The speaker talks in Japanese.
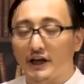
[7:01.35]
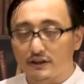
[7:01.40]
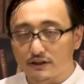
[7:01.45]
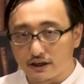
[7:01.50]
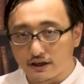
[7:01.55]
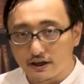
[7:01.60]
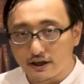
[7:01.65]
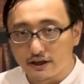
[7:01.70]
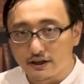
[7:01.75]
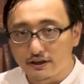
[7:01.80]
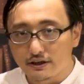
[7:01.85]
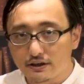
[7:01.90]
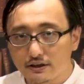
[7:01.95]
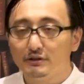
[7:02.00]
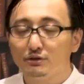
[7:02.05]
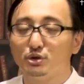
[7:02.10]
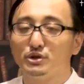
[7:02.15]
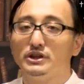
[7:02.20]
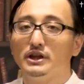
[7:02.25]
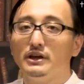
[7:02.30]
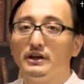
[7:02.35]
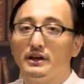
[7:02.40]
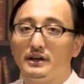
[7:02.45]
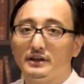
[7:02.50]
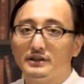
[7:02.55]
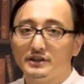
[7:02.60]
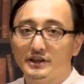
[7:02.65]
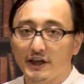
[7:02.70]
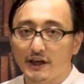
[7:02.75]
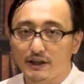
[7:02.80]
が高い。そして
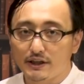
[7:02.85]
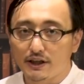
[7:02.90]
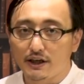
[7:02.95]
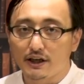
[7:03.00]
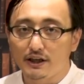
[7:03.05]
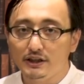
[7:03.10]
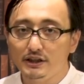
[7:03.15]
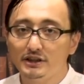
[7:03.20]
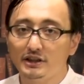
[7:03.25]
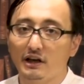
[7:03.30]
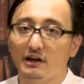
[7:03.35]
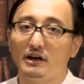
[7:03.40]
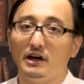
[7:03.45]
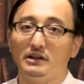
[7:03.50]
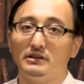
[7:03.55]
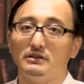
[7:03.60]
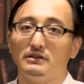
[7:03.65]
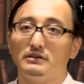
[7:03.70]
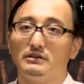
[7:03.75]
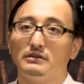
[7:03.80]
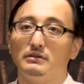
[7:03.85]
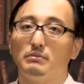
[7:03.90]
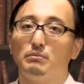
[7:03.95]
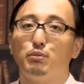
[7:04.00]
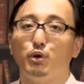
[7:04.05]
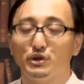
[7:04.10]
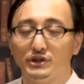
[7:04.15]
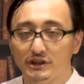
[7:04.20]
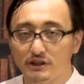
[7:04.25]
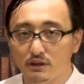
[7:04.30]
性的に盛ん。
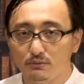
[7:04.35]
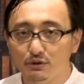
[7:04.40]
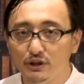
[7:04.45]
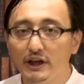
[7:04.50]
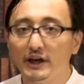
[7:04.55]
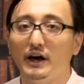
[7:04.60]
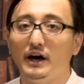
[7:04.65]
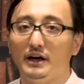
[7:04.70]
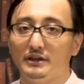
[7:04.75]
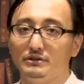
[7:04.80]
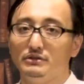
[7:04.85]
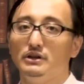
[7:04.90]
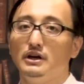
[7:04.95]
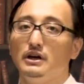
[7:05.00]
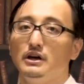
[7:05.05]
ポジティブである。